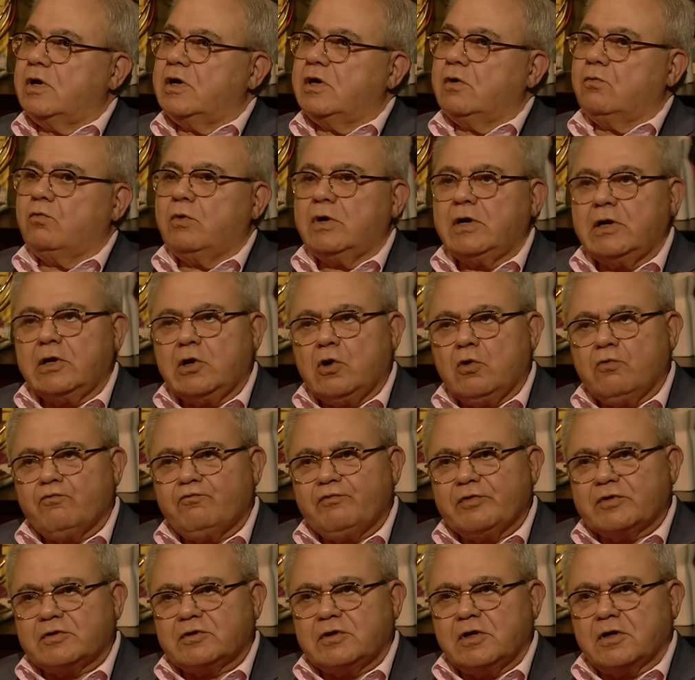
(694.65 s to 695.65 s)
انا ولا يوم
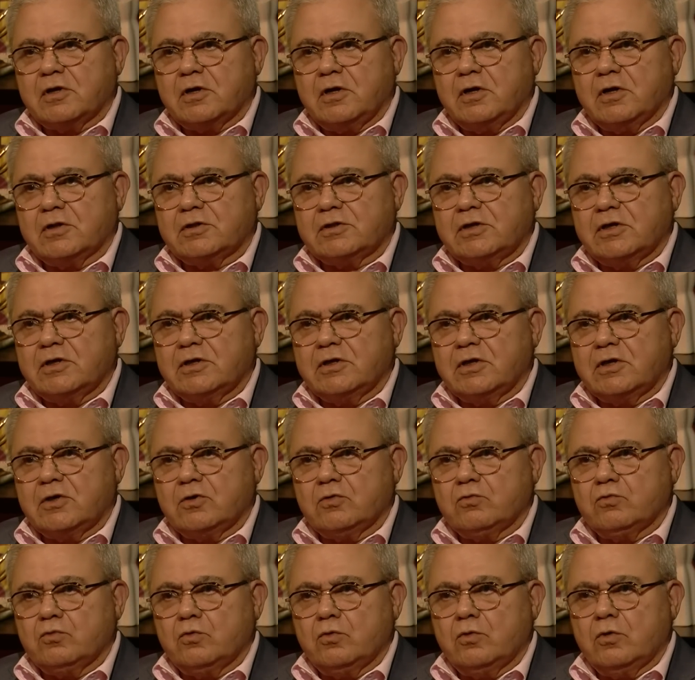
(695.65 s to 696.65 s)
فتك على التيار
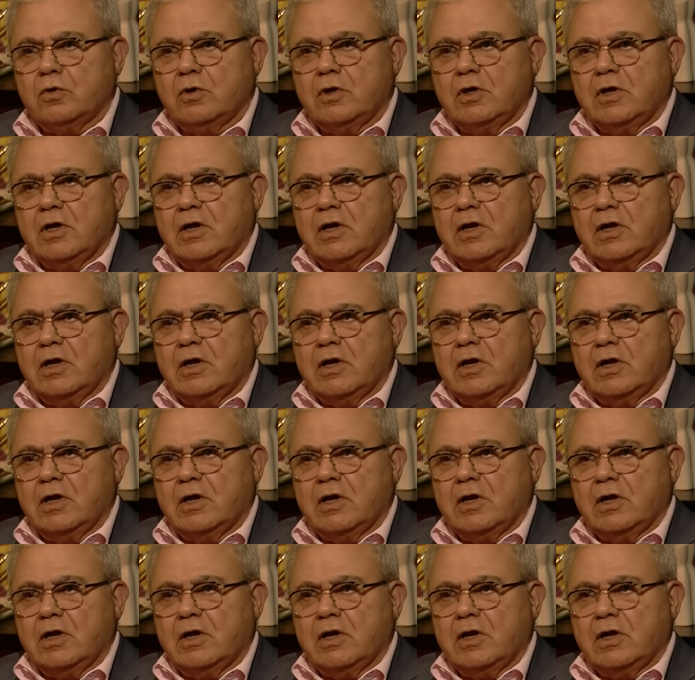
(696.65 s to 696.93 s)
انه